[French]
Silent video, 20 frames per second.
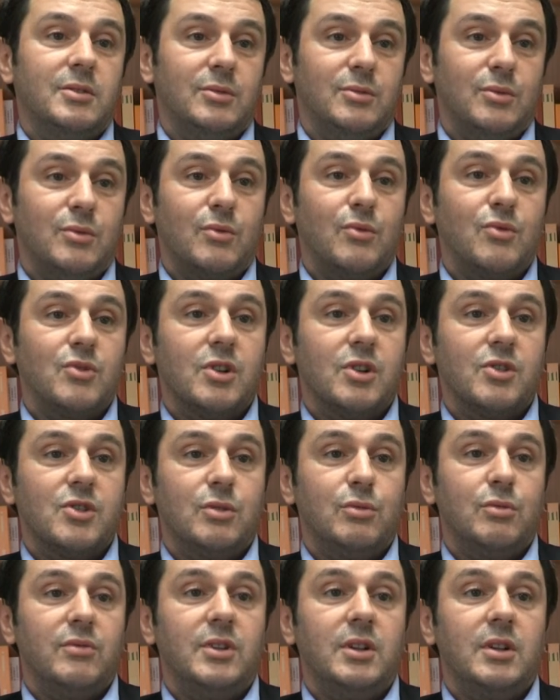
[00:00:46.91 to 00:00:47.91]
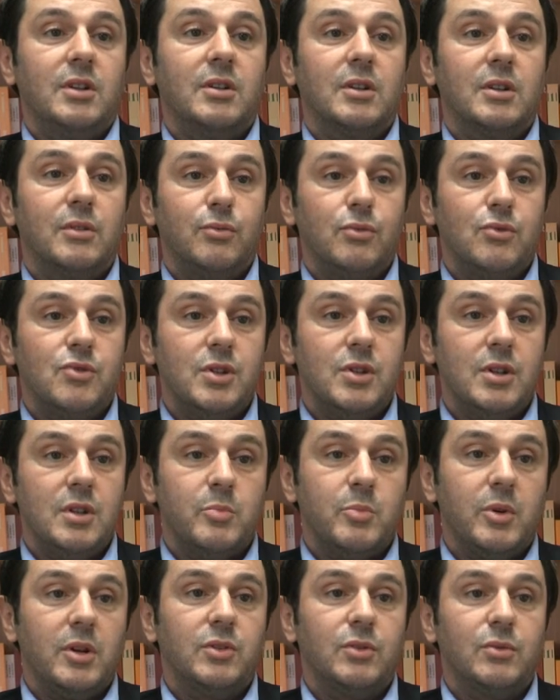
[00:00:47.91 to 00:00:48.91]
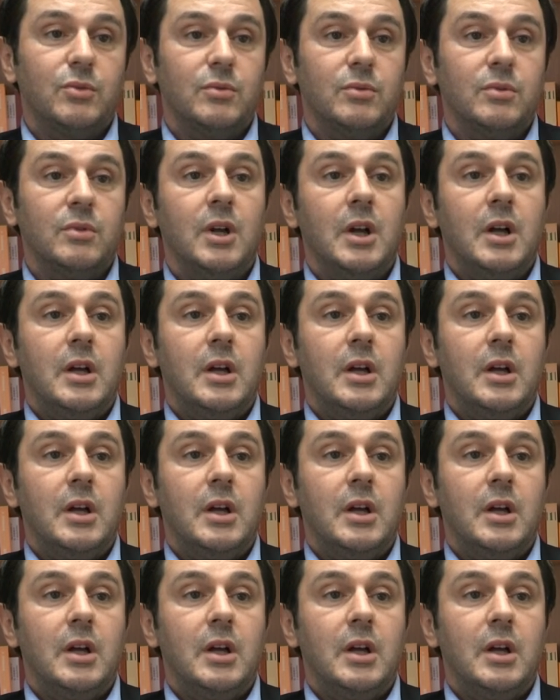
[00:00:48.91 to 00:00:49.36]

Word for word: donc on cherche à devenir un réfugié parce qu'on